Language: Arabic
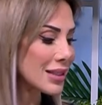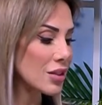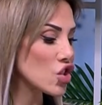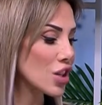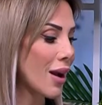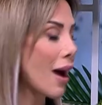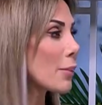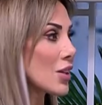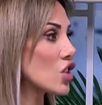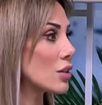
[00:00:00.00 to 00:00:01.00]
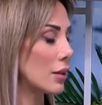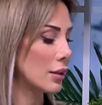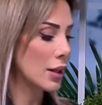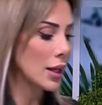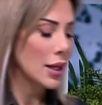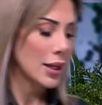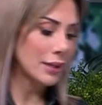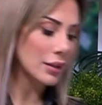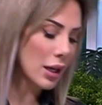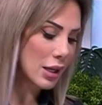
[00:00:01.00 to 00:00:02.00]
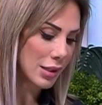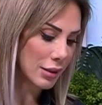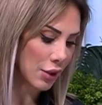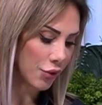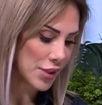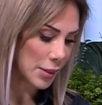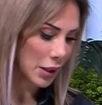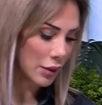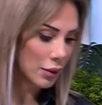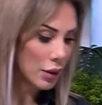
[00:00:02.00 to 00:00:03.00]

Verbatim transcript: طنجره حاميه جدا أوكي. يعني انت لاحظت كيف بدك